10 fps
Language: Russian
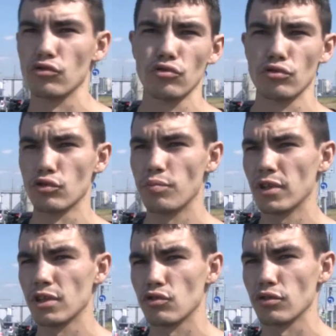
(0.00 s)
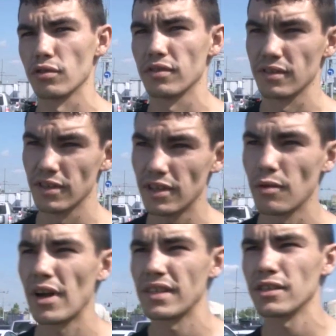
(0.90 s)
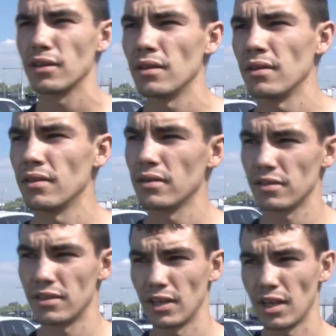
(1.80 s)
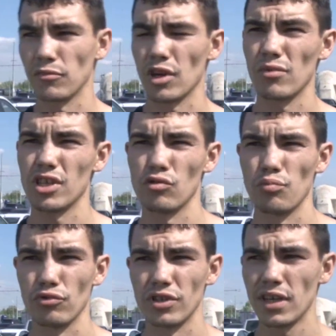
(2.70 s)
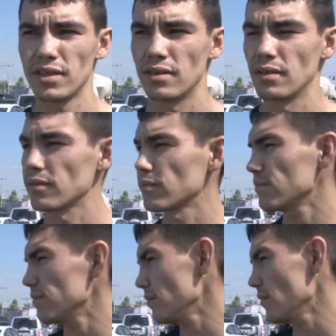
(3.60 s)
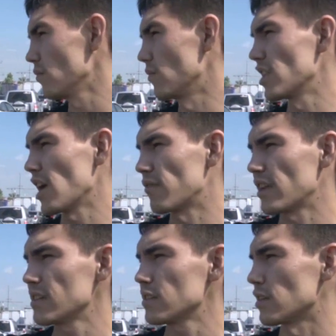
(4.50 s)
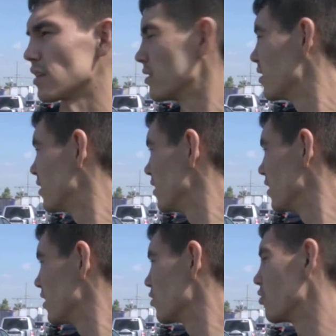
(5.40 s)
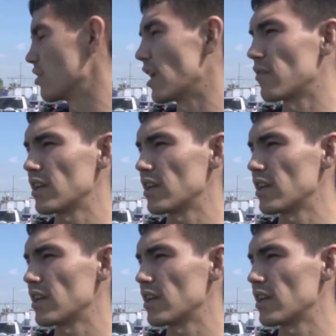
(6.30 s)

уже не успел ничего, затормозил, чистая, там тормозной путь есть. Меня врезало, ну, я